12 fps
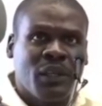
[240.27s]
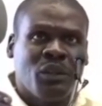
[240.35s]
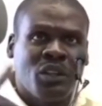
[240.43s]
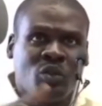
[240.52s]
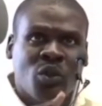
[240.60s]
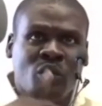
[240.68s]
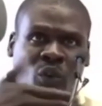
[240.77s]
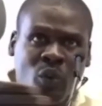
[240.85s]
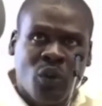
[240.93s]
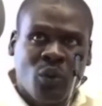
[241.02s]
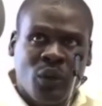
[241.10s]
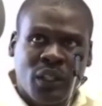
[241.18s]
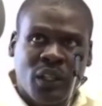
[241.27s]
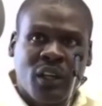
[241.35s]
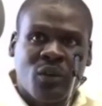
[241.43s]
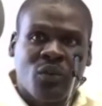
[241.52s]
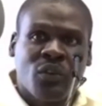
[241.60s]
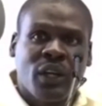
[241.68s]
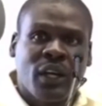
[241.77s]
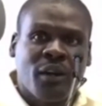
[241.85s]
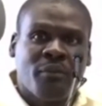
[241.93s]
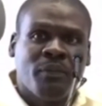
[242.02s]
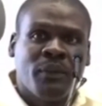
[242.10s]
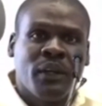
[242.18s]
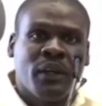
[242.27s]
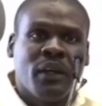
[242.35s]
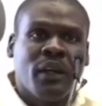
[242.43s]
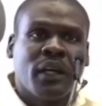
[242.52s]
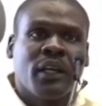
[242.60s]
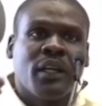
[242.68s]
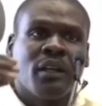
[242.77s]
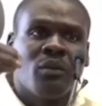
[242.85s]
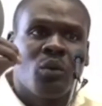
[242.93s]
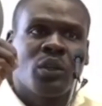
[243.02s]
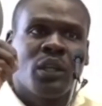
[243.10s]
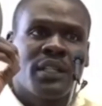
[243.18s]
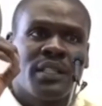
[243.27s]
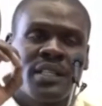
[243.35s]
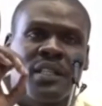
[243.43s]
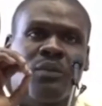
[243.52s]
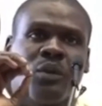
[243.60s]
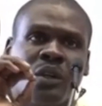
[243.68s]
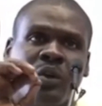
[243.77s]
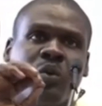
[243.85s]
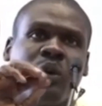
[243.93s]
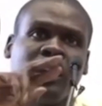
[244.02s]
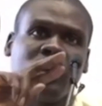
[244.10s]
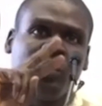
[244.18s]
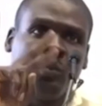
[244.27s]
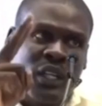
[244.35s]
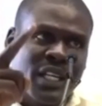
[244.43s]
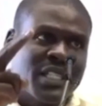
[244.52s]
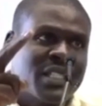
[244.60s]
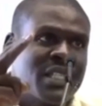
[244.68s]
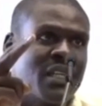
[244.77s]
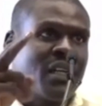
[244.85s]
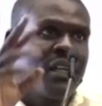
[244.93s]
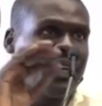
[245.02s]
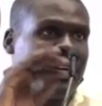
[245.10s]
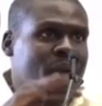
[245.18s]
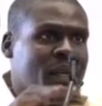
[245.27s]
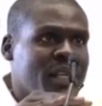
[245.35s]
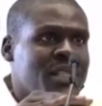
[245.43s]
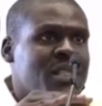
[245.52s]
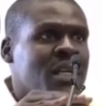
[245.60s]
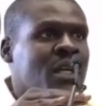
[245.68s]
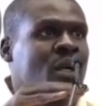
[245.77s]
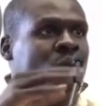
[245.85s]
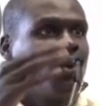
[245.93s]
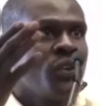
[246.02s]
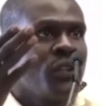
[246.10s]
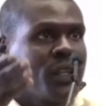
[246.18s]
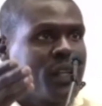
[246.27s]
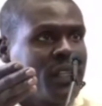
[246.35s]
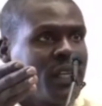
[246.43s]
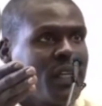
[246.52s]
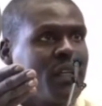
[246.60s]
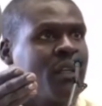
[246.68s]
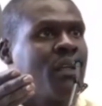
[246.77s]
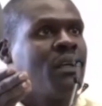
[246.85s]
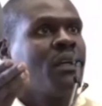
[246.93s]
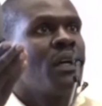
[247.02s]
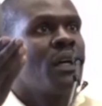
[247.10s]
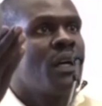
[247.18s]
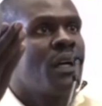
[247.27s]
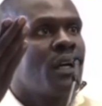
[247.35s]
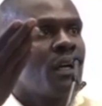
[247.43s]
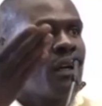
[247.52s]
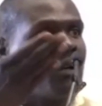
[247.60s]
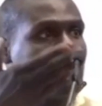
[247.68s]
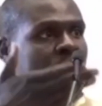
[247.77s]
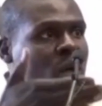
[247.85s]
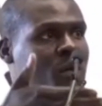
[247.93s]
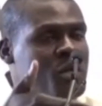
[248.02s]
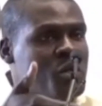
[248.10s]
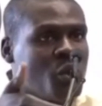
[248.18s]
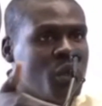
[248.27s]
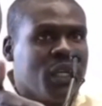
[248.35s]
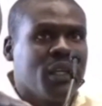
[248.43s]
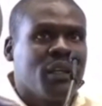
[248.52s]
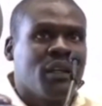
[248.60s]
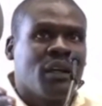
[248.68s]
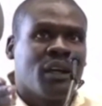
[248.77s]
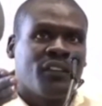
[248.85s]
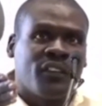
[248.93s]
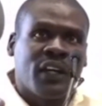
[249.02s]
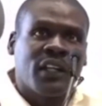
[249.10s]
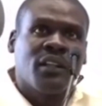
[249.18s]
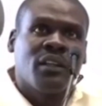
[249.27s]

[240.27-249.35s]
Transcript: بيدرسوها في كل كليات القانون في العالم لكن النقطه الاساسيه ممكن اقولها انه يس الاجابه يس وفي طريقتين آه انه المسؤولين الافراد